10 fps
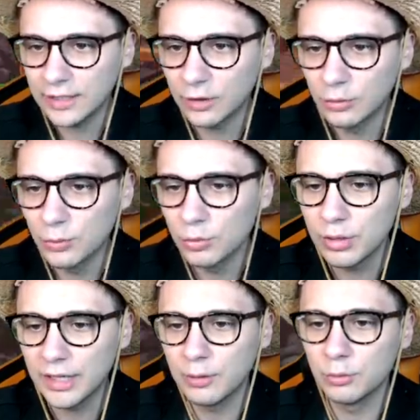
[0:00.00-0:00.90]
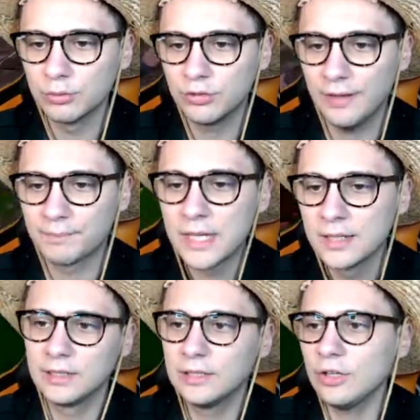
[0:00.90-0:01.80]
che comunque cioè,
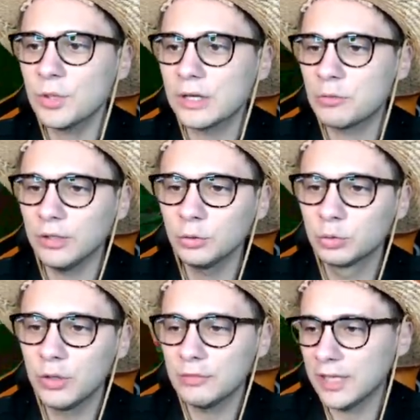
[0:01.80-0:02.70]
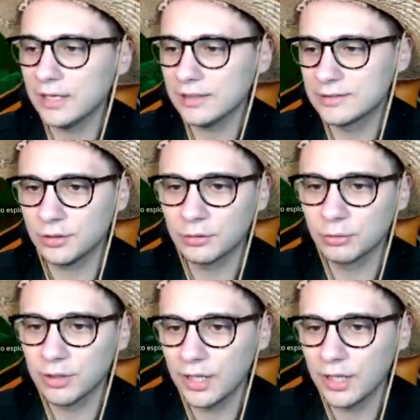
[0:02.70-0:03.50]
diciamo che quando tu hai una relazione con una